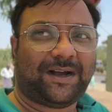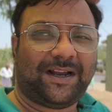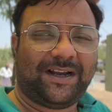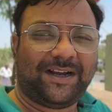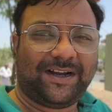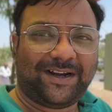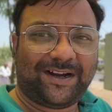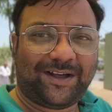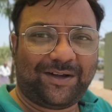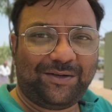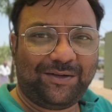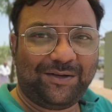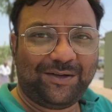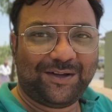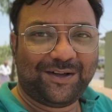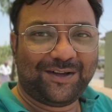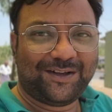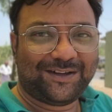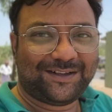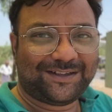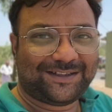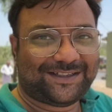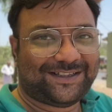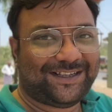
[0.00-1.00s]
ভালেরাও
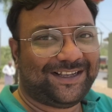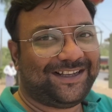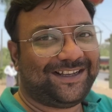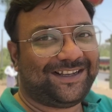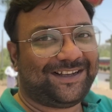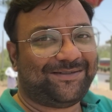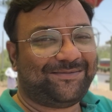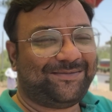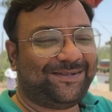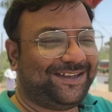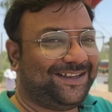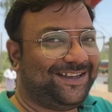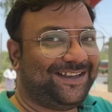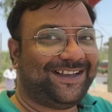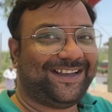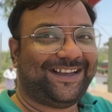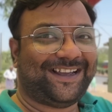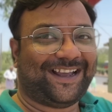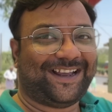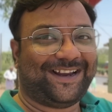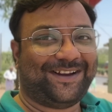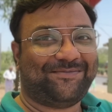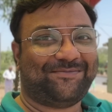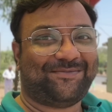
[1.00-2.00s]
সিঙ্গামে
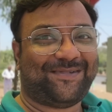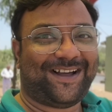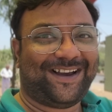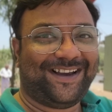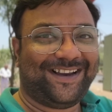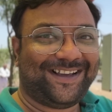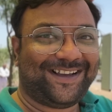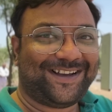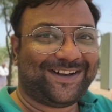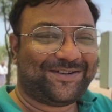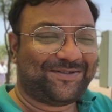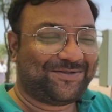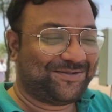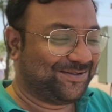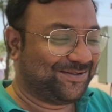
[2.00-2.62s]
এখানে মালেগাঁও